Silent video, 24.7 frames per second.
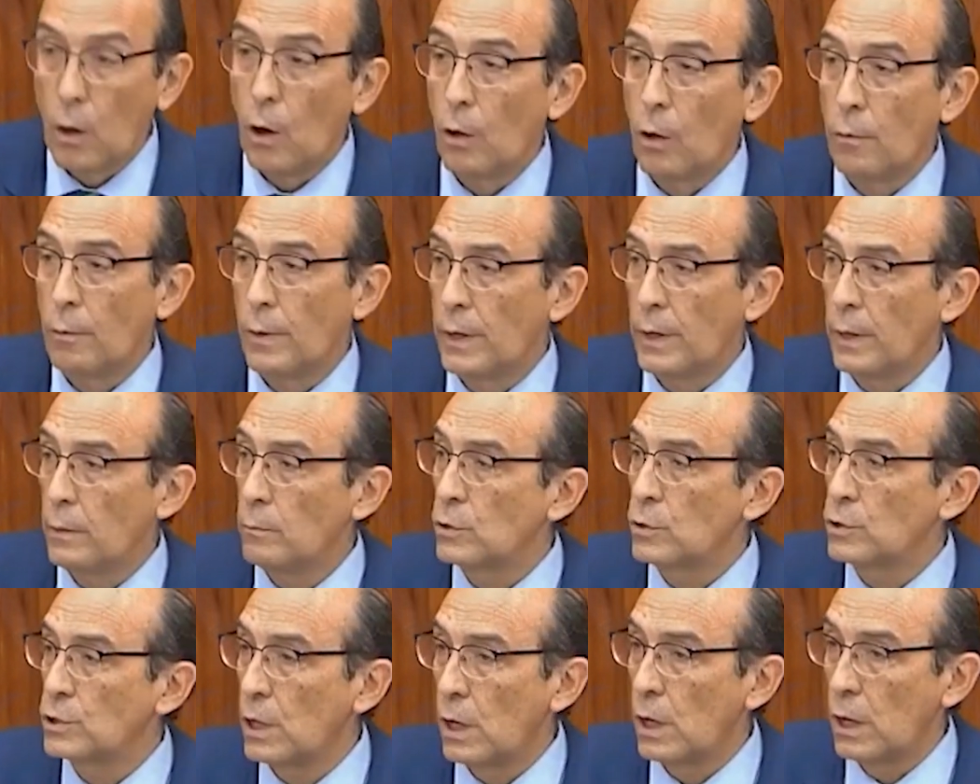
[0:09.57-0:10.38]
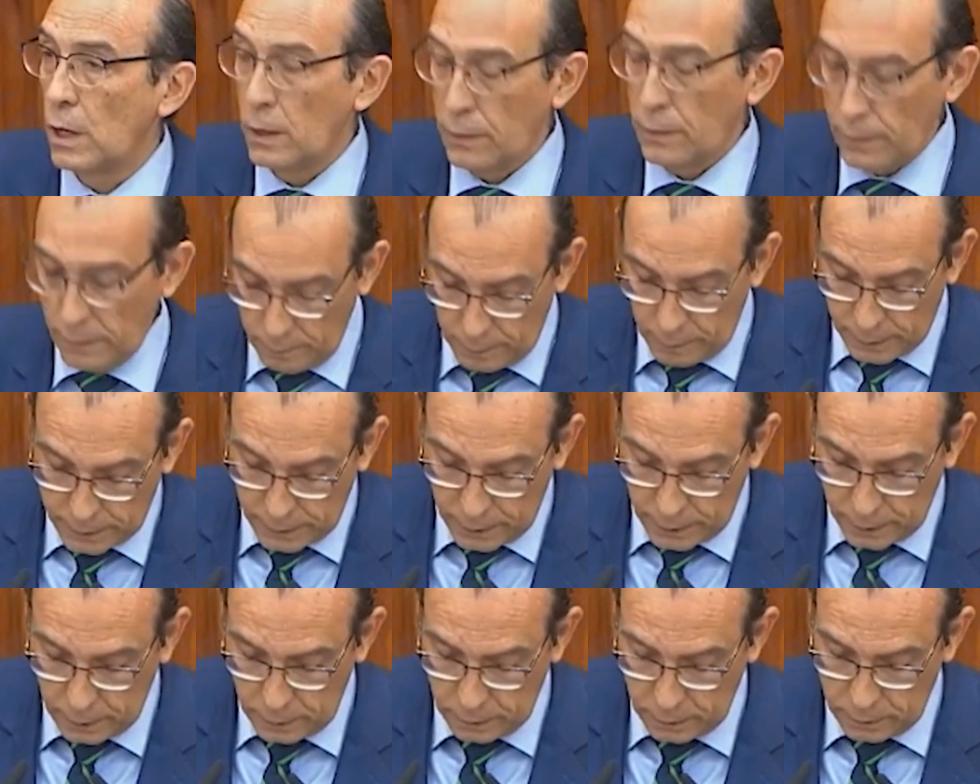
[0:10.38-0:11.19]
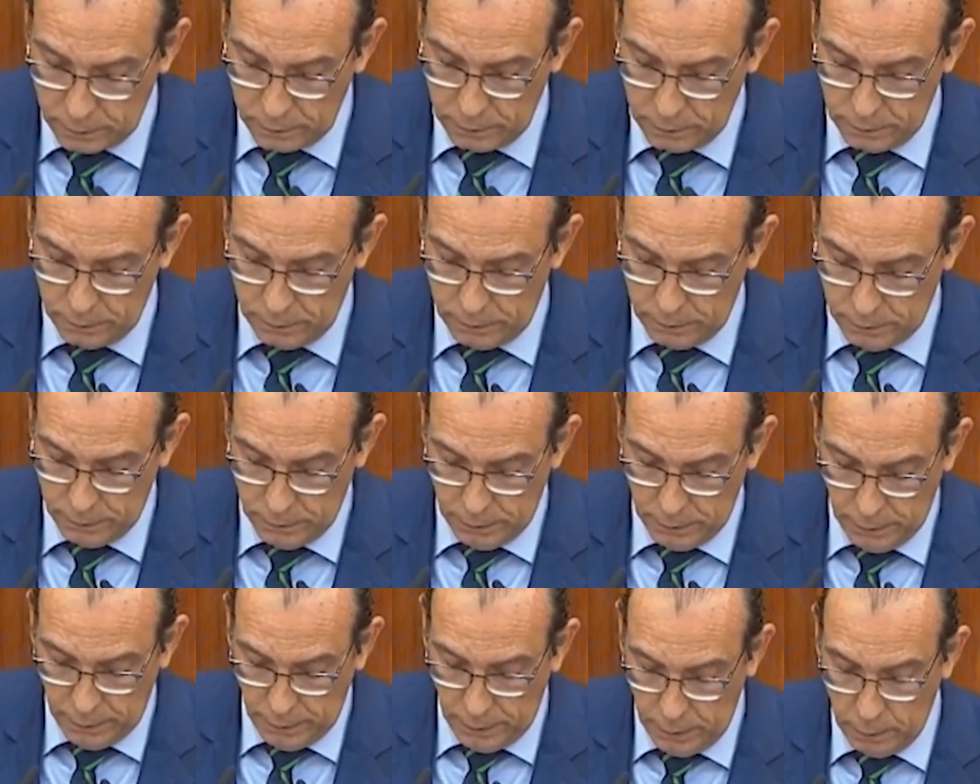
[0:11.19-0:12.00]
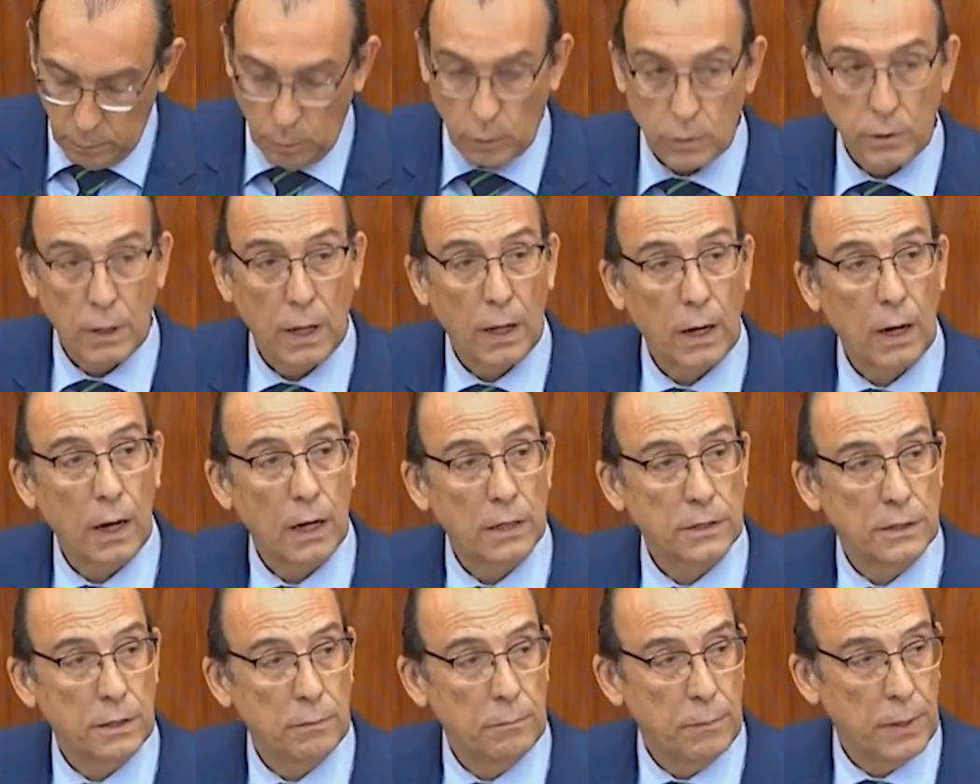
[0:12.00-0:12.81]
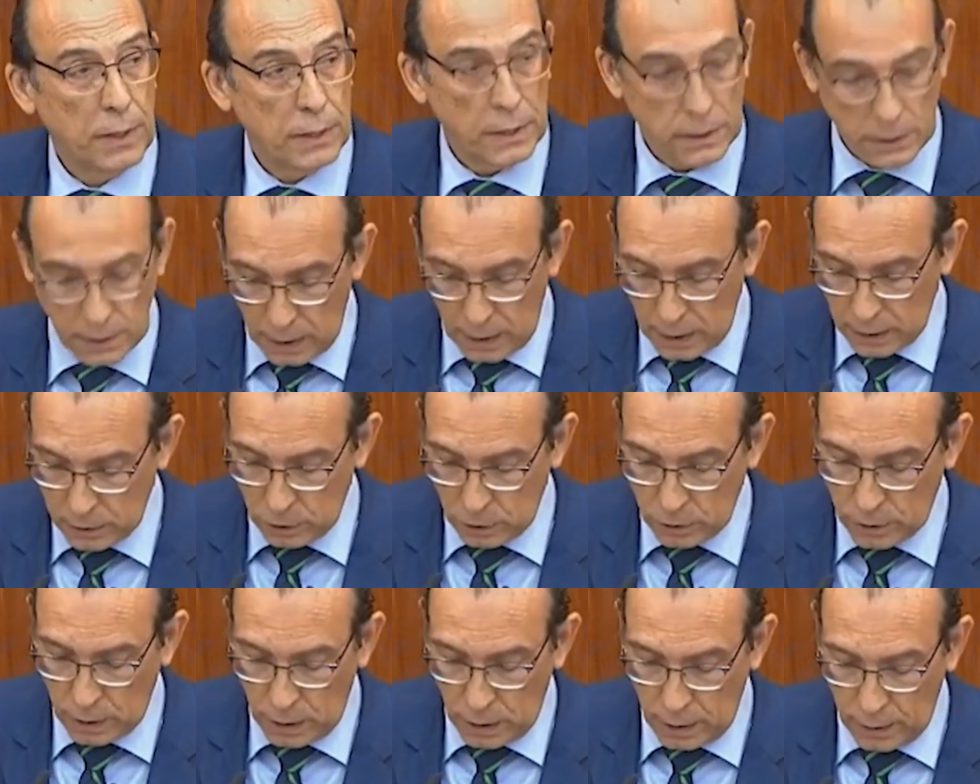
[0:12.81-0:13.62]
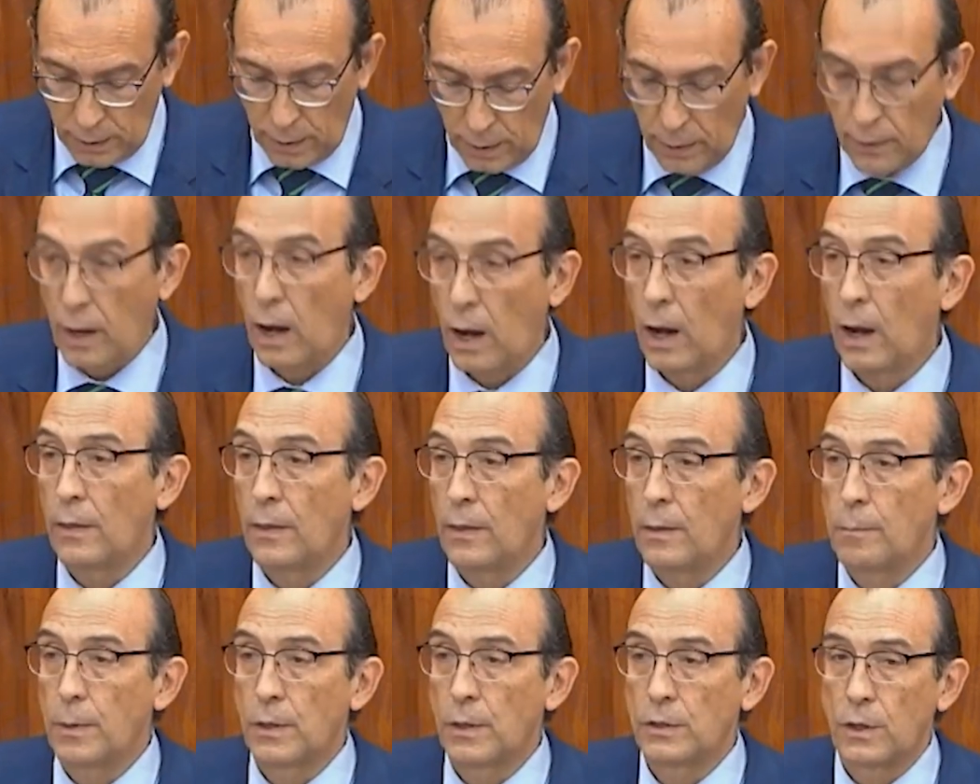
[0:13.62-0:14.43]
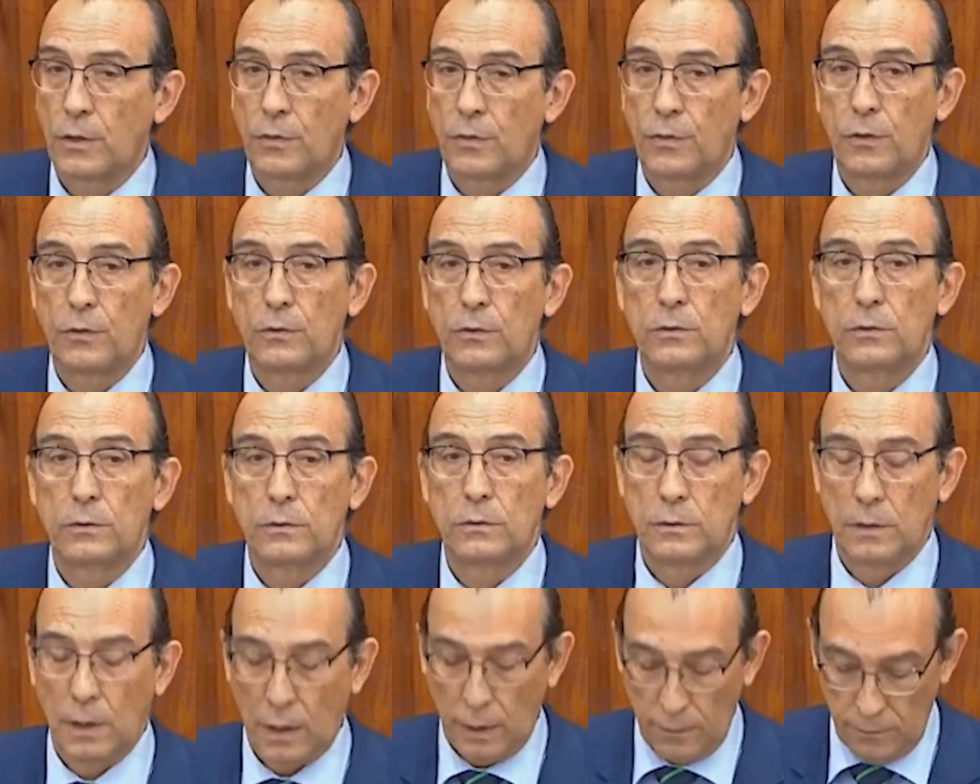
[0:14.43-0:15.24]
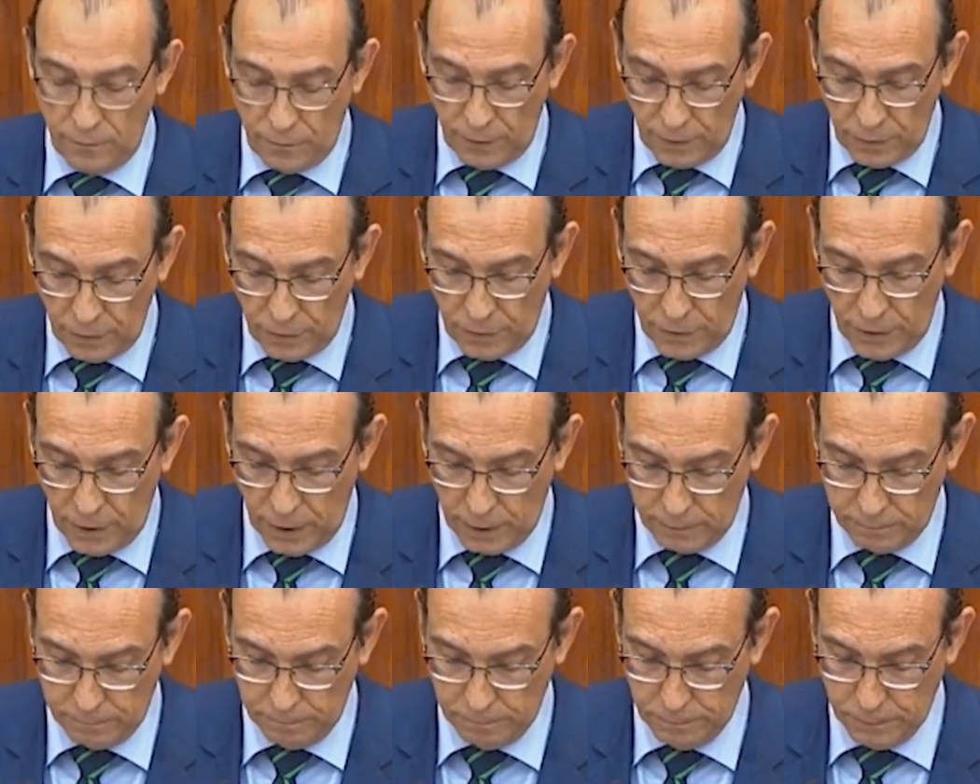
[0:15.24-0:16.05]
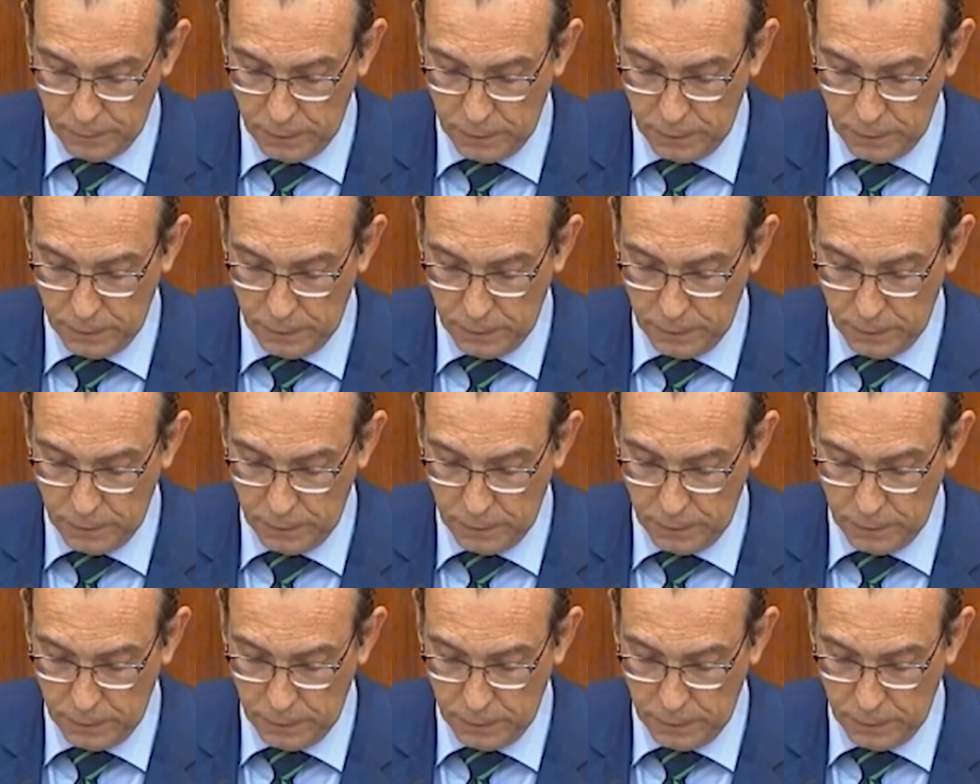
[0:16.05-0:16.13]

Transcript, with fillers: Hoy venimos a debatir y votar las enmiendas a la totalidad de la Ley de Protección de la Infancia.